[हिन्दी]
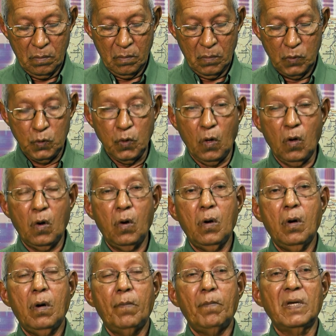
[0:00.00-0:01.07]
जो
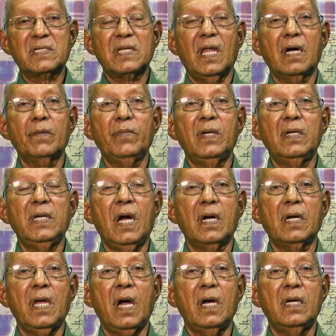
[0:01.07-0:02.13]
बसलाख में लिया
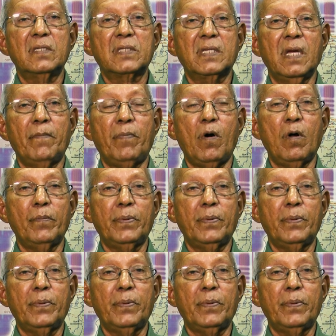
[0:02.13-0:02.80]
गया है स्केप par,